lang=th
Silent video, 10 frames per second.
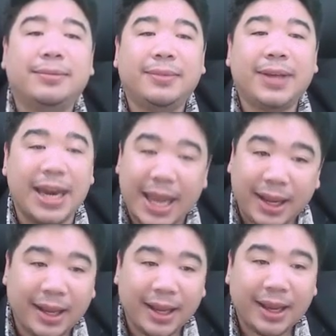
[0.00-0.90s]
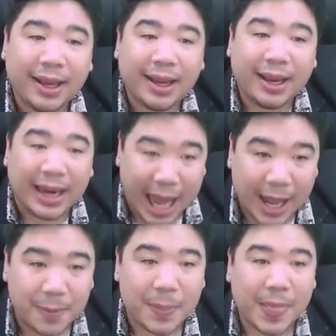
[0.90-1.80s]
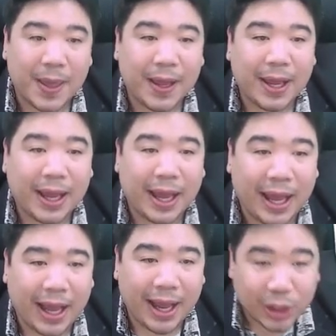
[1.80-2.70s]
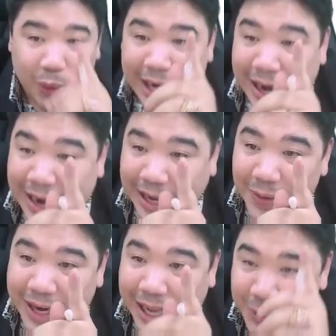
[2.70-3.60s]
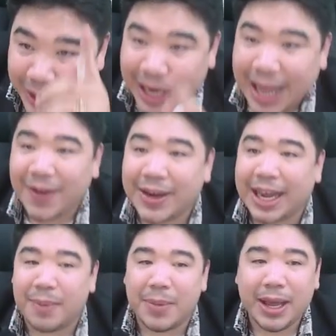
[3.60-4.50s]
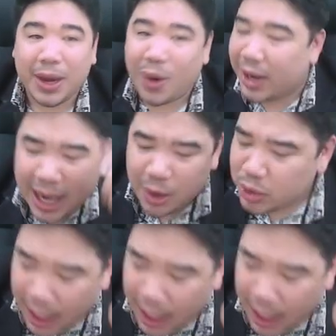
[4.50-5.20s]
แค่นั้นเอง นะทวนให้แล้วนะทุกคนนะทวนให้แล้วนะครับ ขอแค่รู้จั